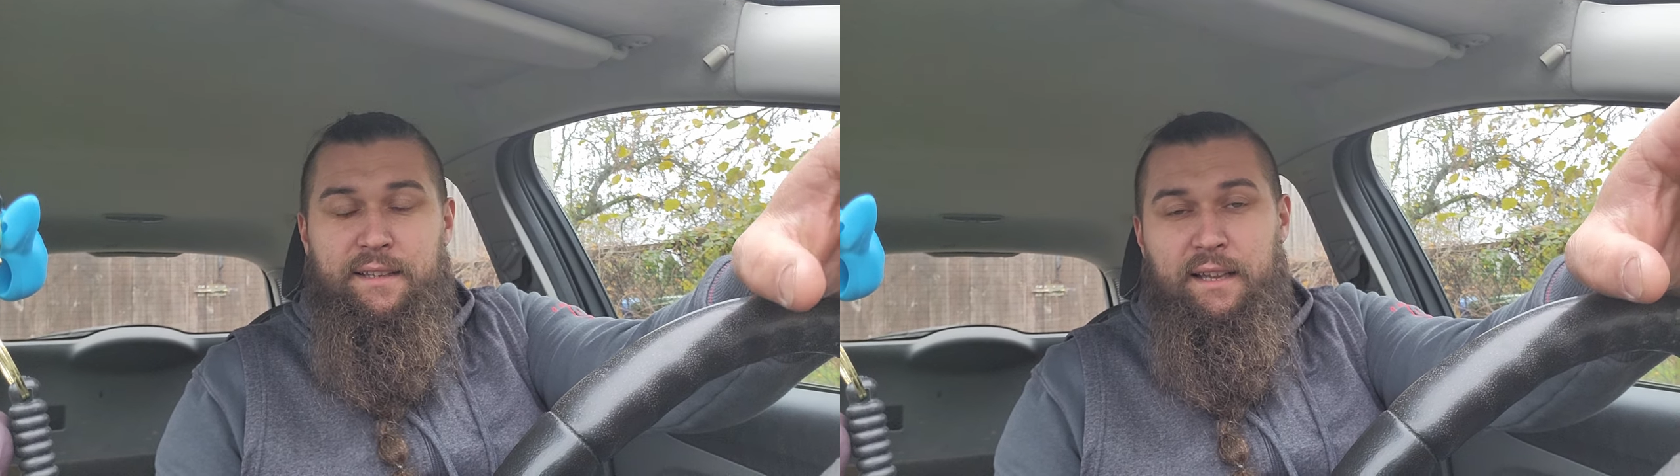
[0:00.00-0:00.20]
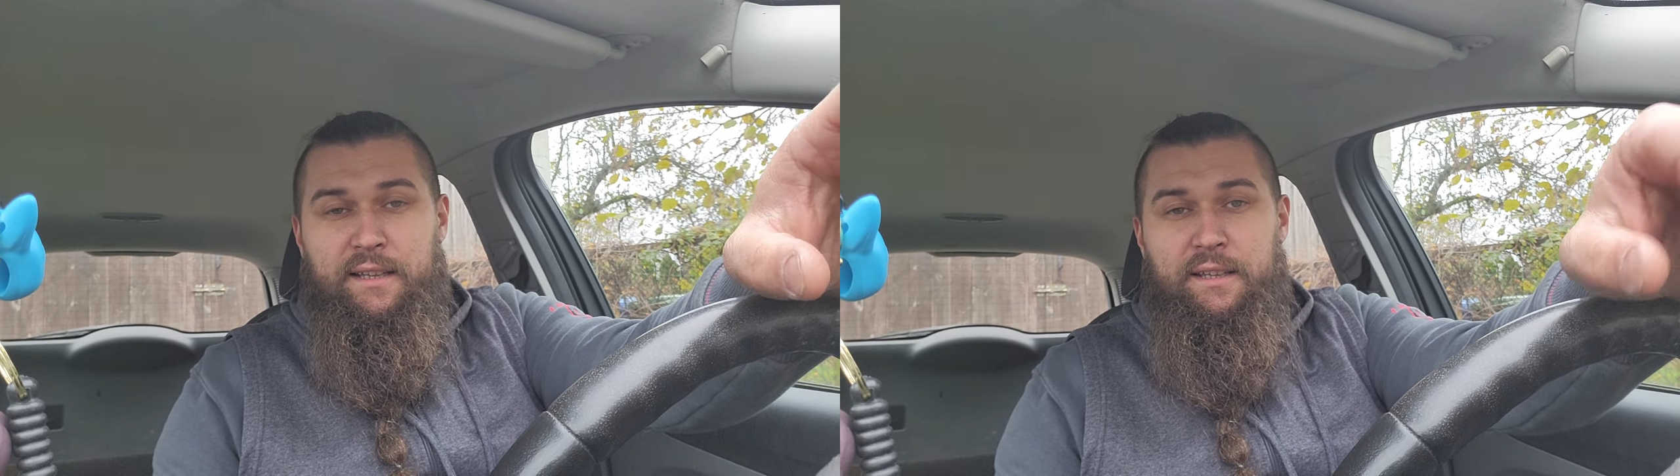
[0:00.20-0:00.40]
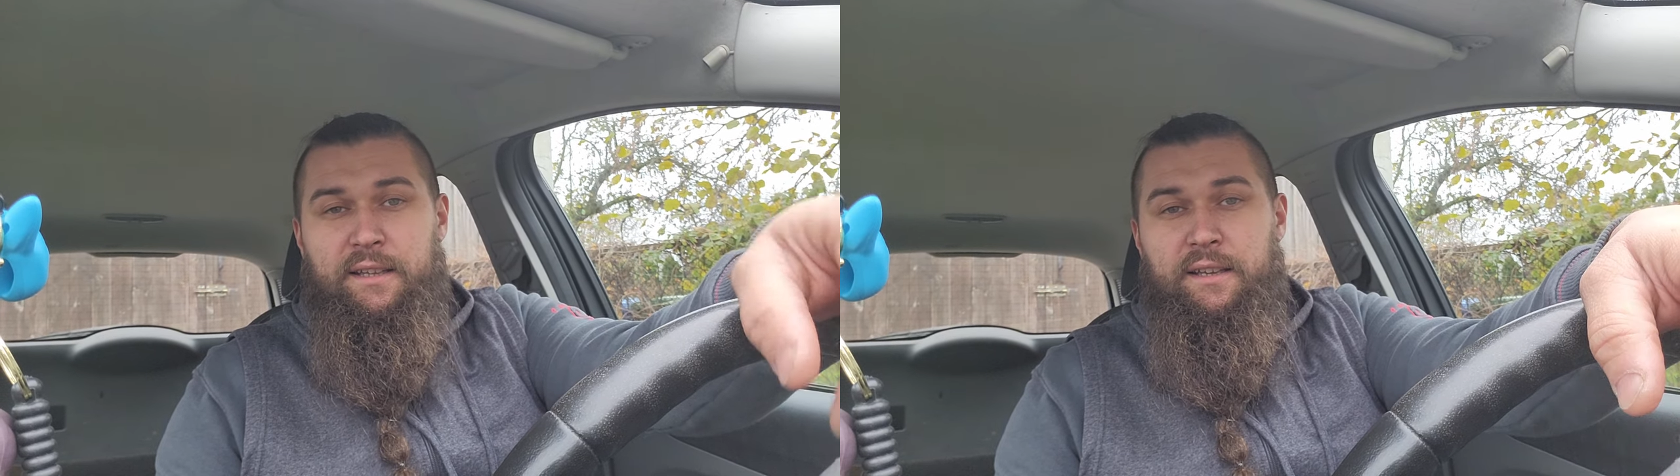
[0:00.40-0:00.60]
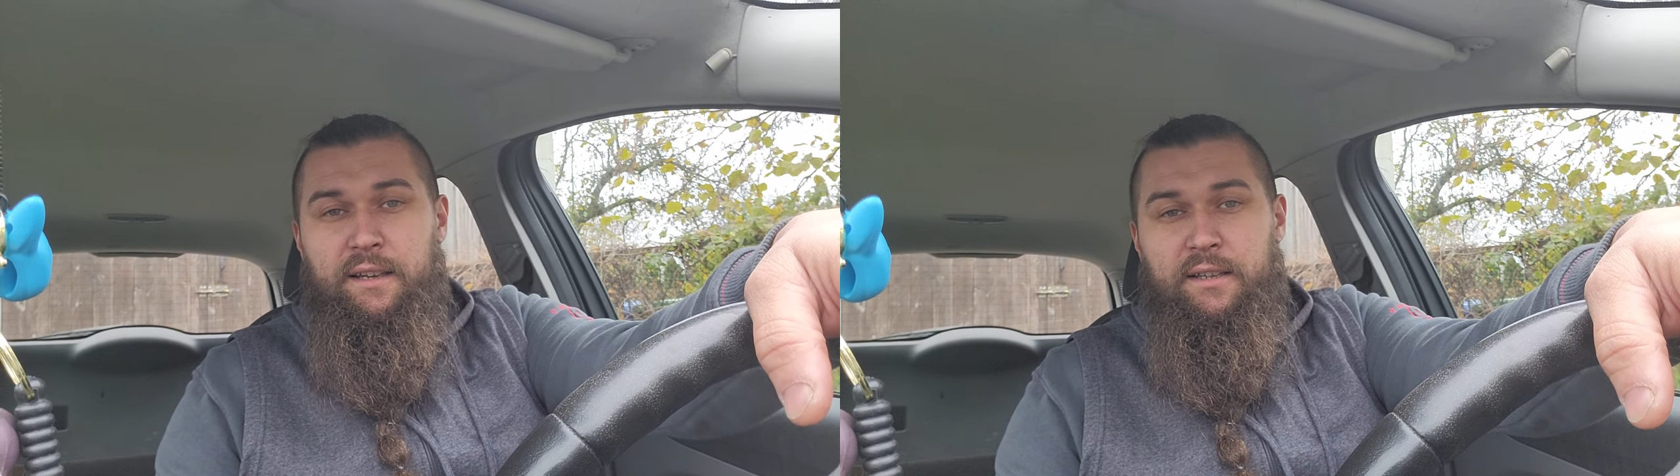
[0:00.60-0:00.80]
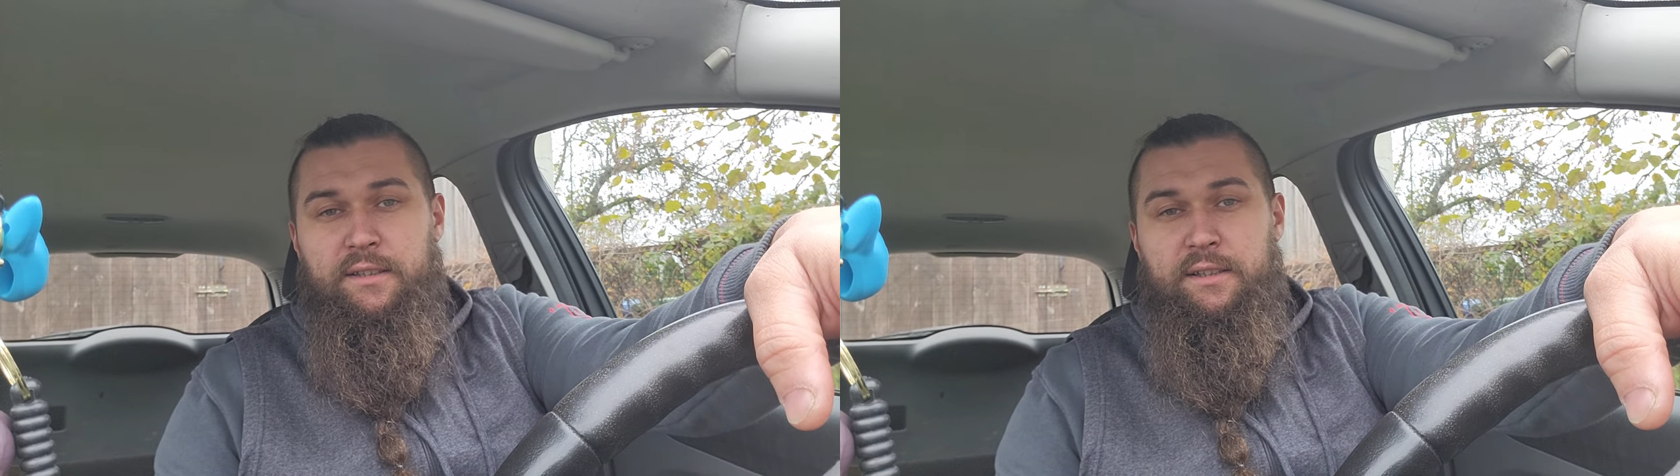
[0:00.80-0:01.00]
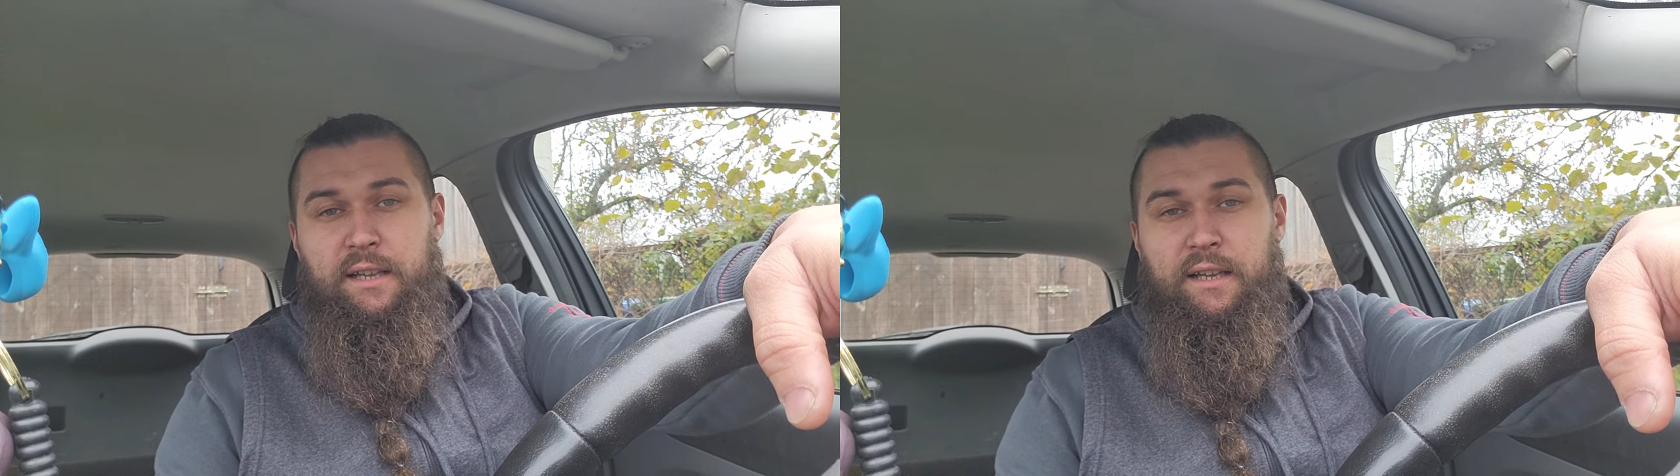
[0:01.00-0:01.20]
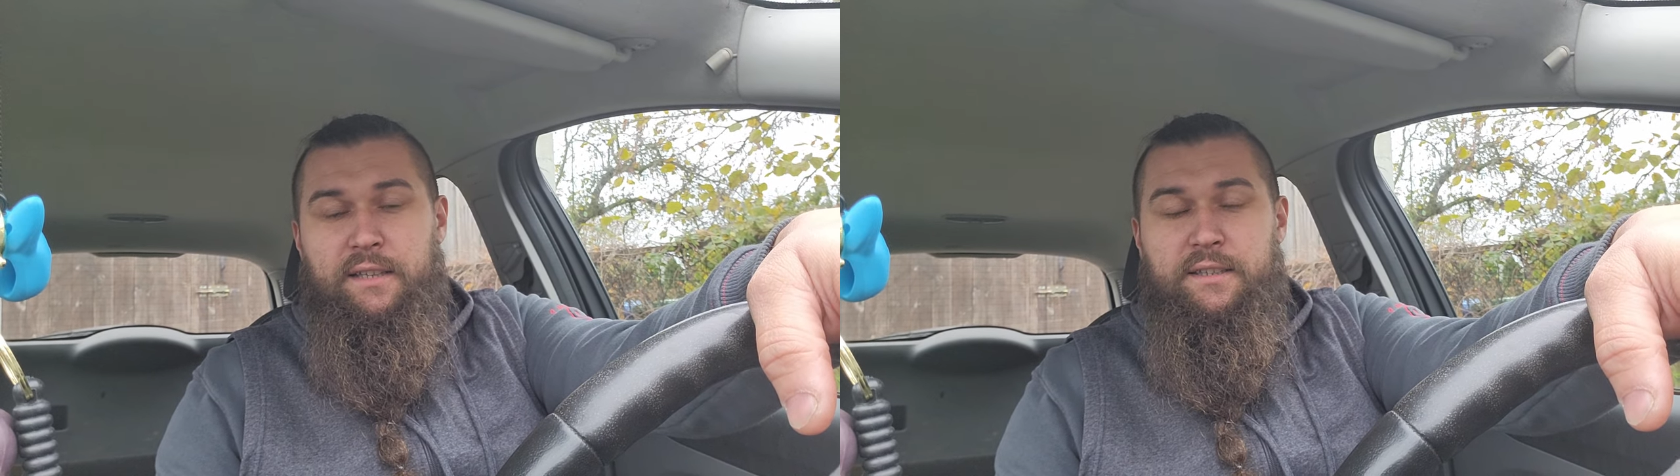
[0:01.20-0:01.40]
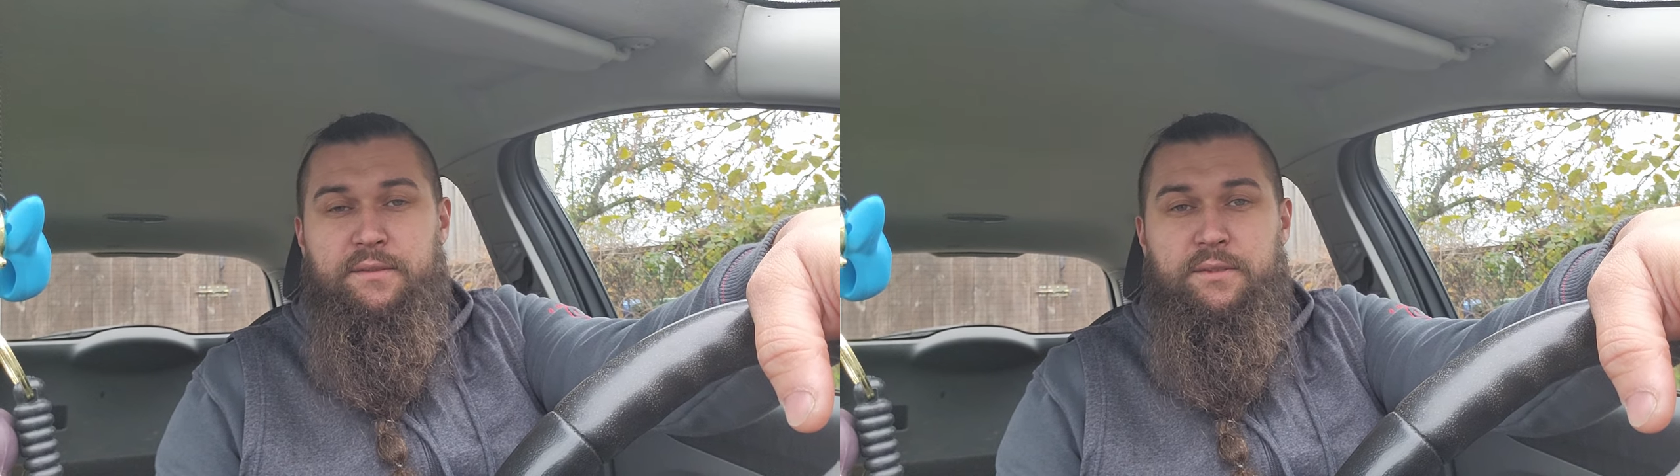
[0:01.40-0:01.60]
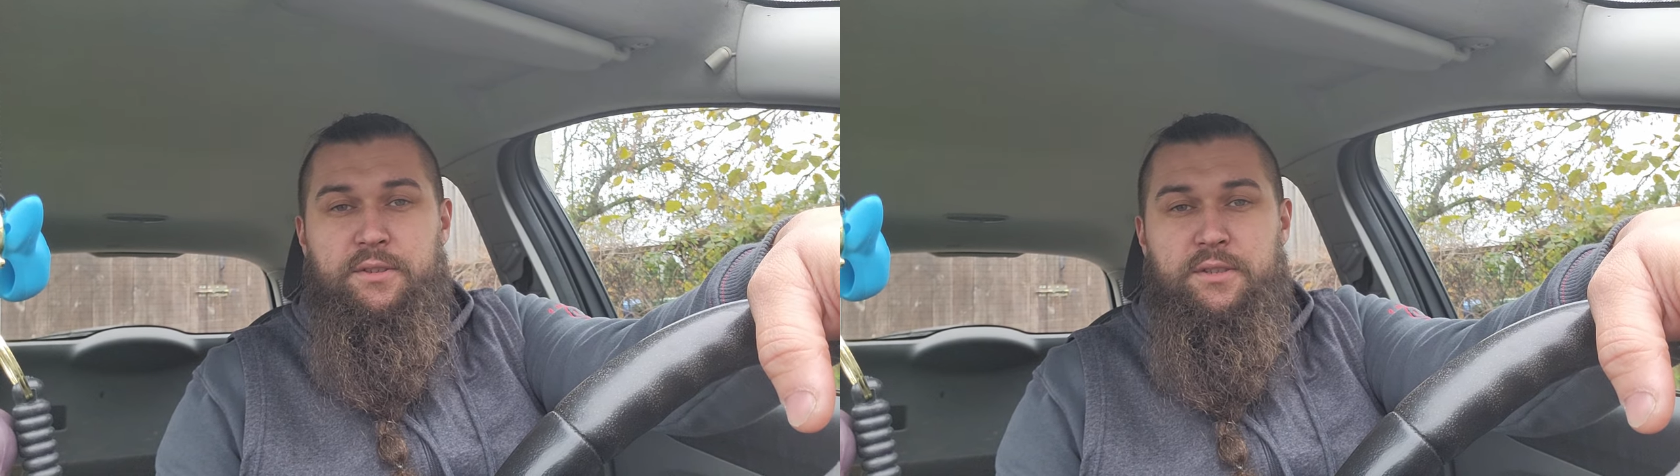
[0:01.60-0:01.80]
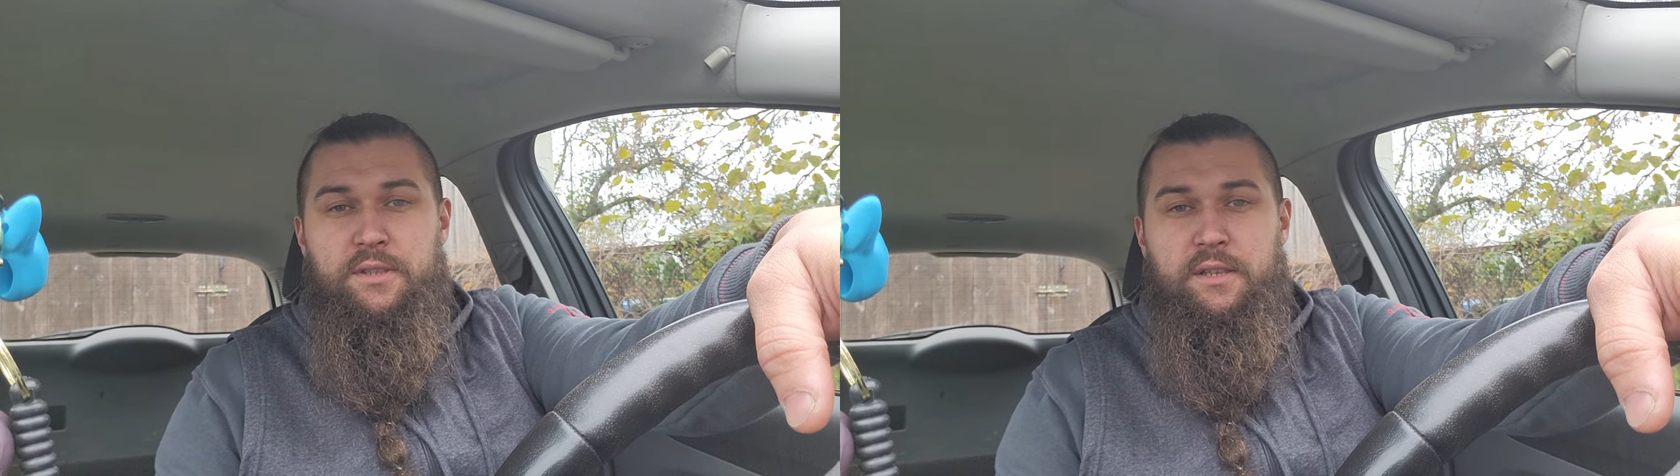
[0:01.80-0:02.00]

Taki, ak, taka aktywność